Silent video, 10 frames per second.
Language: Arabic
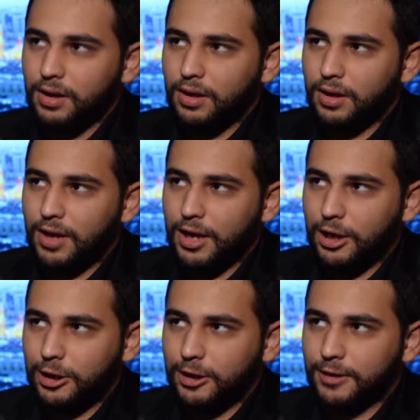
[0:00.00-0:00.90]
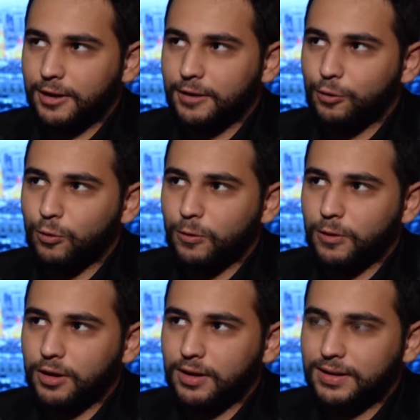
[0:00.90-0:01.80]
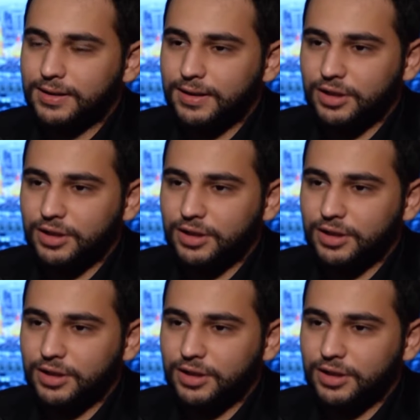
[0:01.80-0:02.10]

آه، اهلي كانوا كثير